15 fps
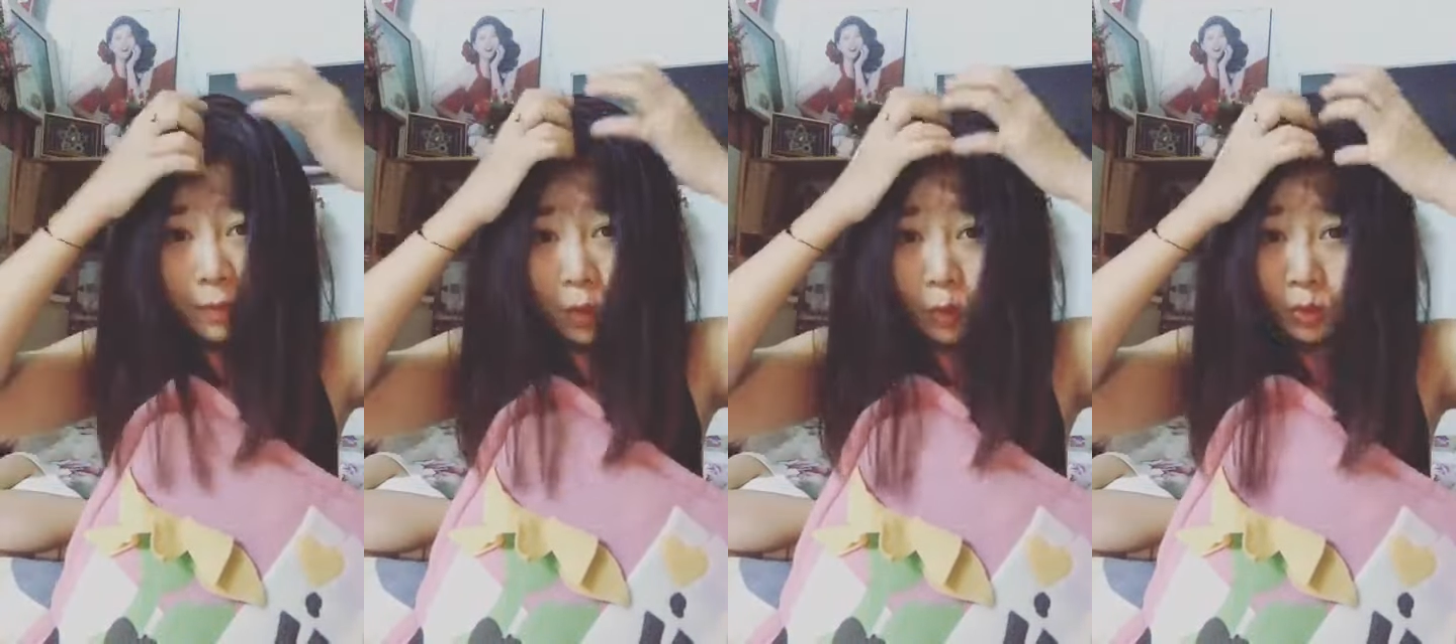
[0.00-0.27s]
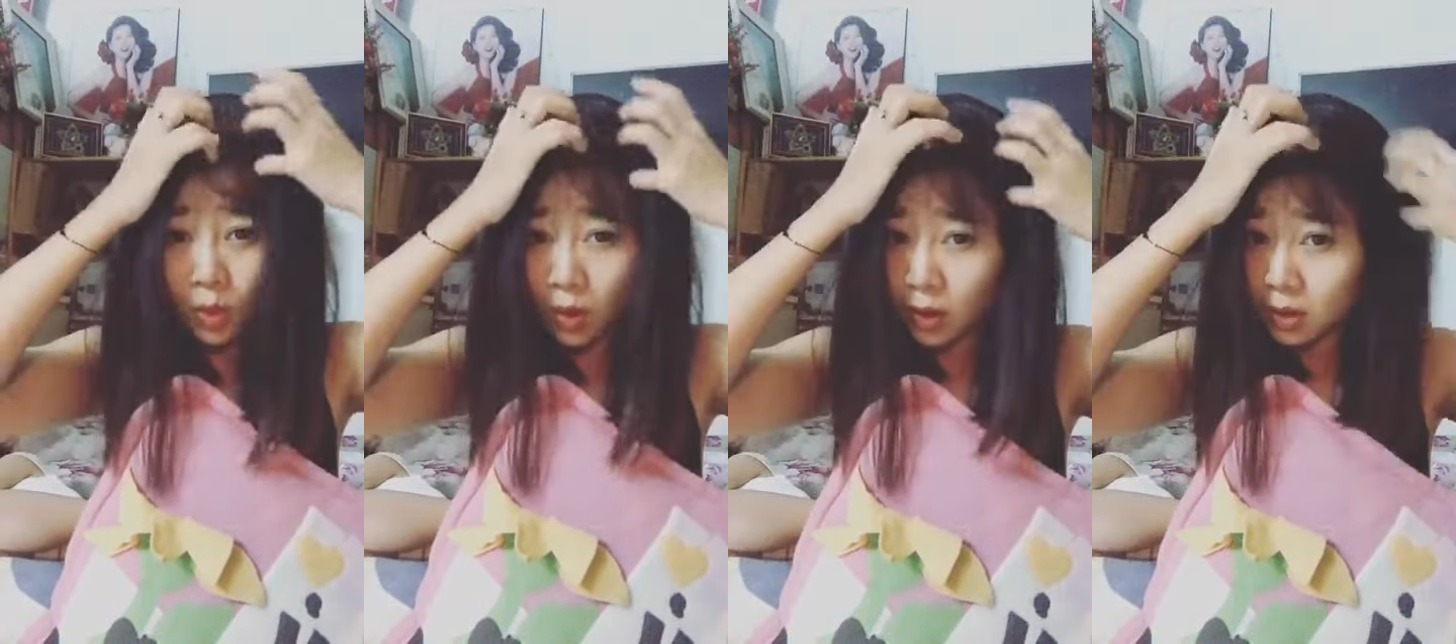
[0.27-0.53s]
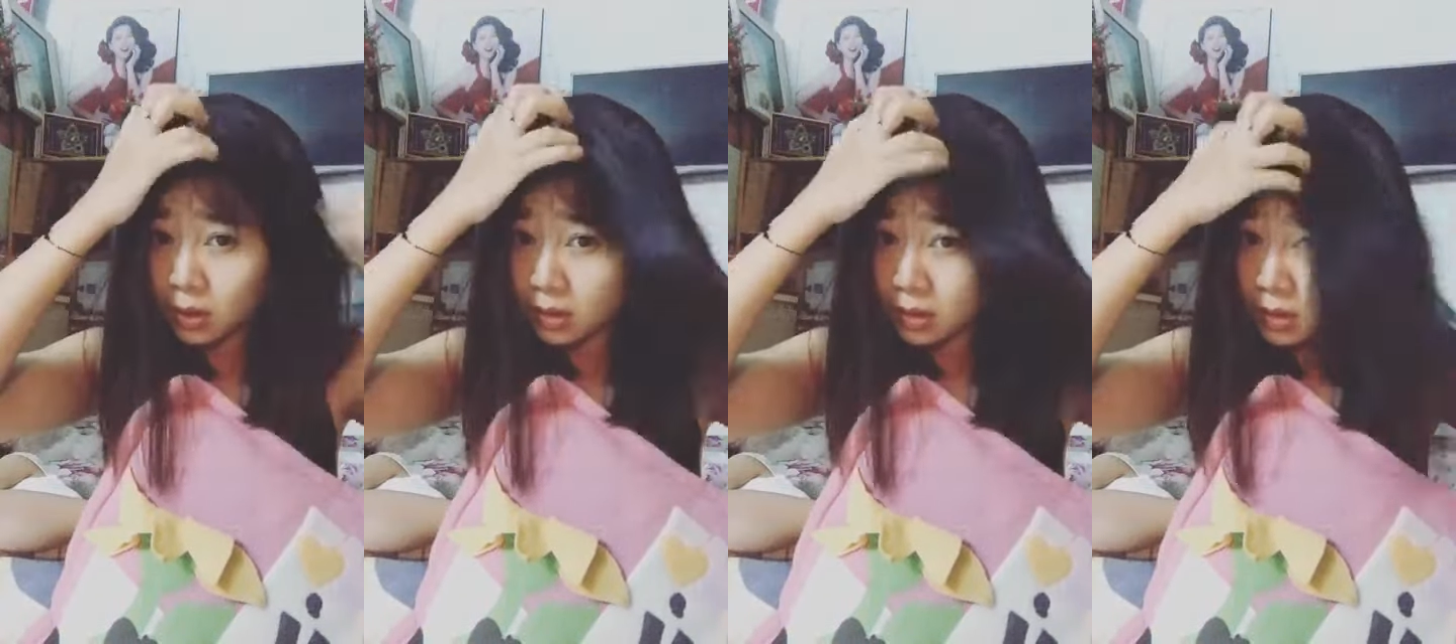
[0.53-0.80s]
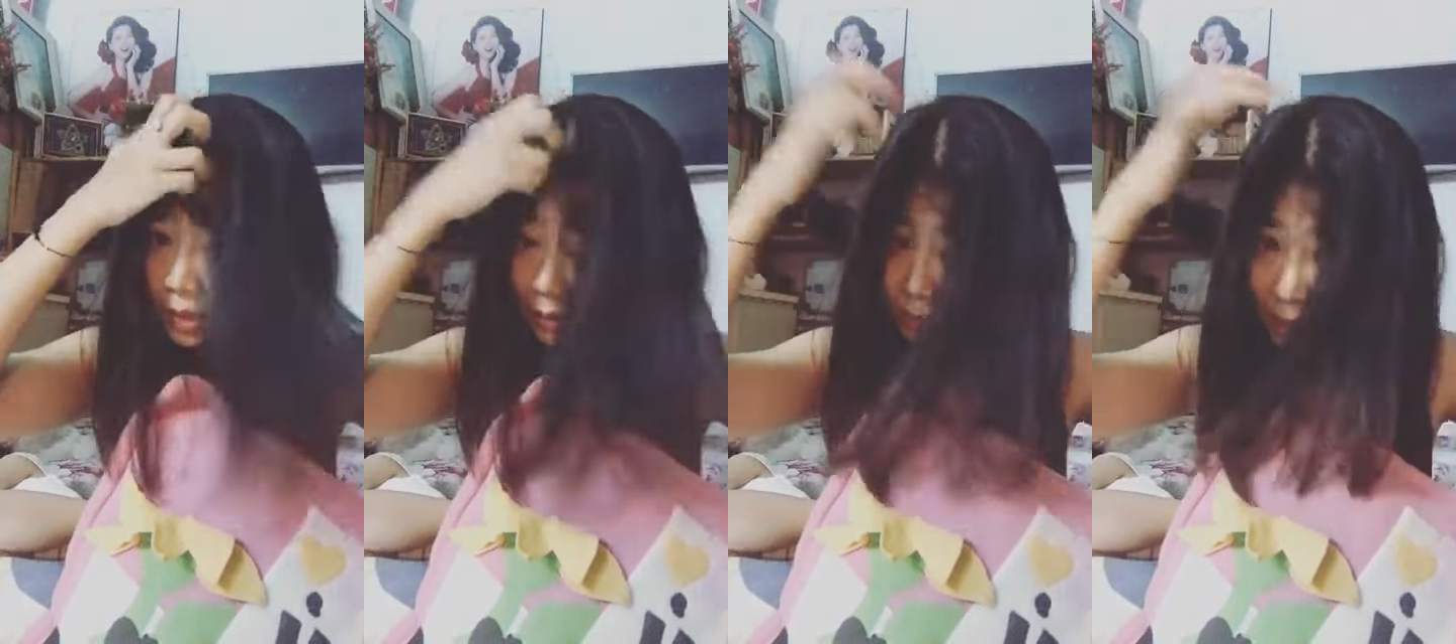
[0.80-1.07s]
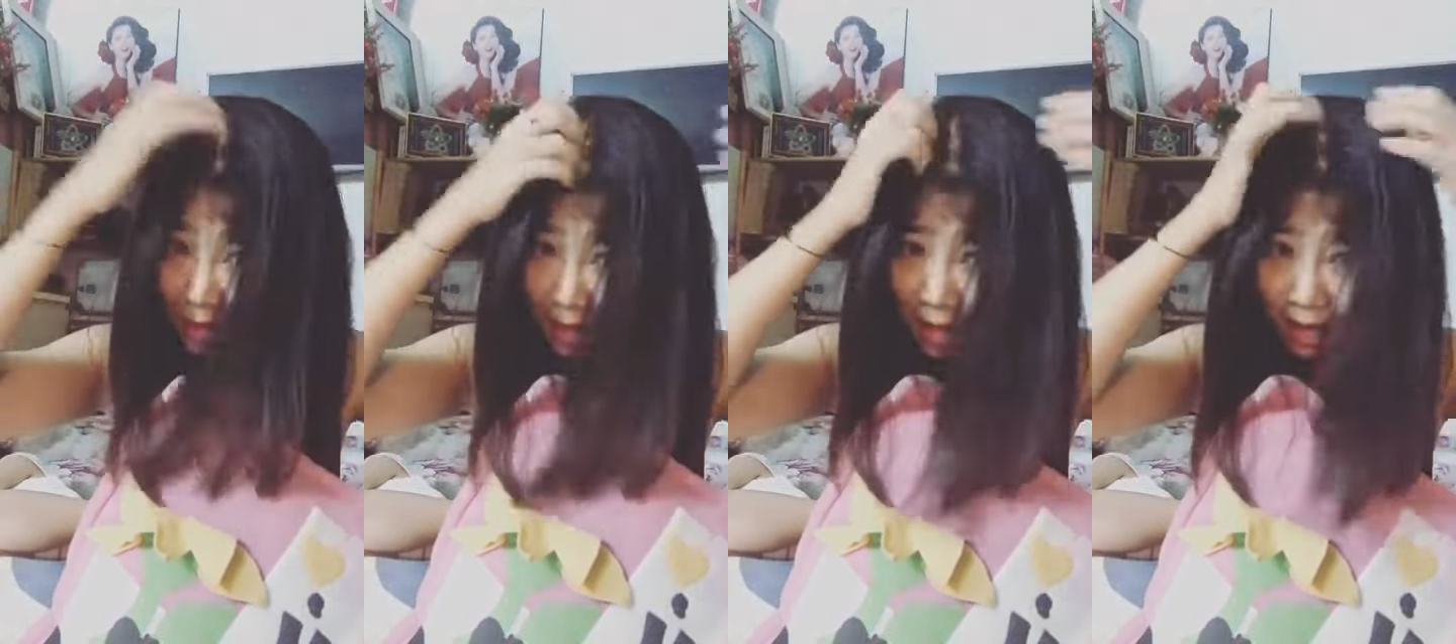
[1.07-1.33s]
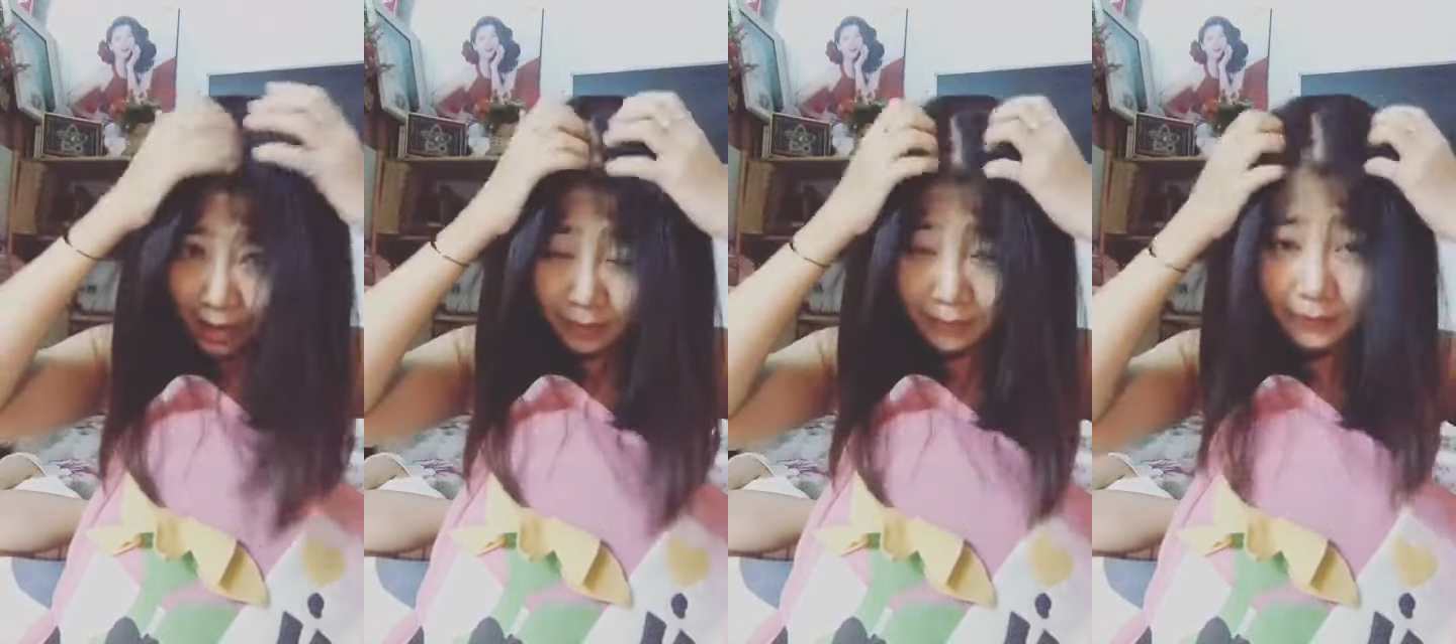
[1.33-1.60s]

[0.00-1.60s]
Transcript: ngủ thôi nhưng mà